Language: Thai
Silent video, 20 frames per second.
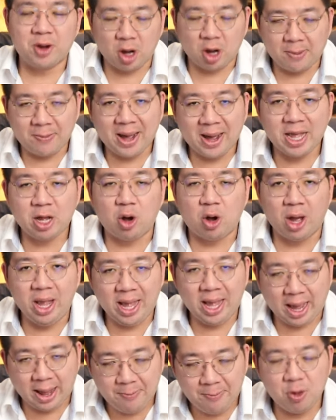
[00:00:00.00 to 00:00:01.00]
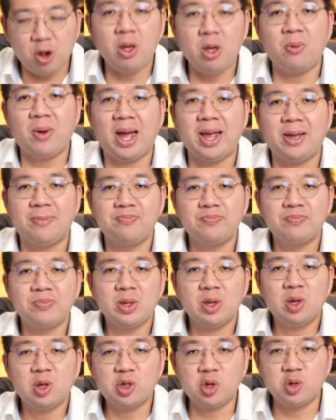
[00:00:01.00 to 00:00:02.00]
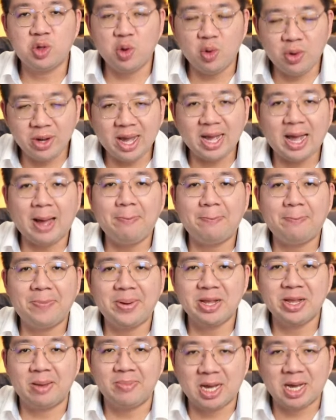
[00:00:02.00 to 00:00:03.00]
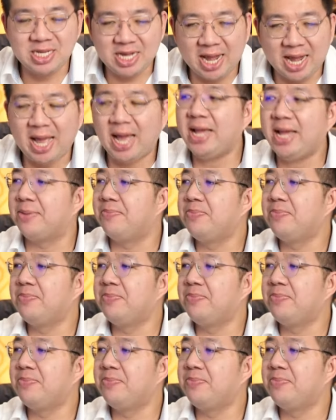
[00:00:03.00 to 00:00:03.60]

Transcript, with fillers: ปลอดภัยขอให้หายป่วยไวๆสู้ๆนะครับเป็นกำลังใจให้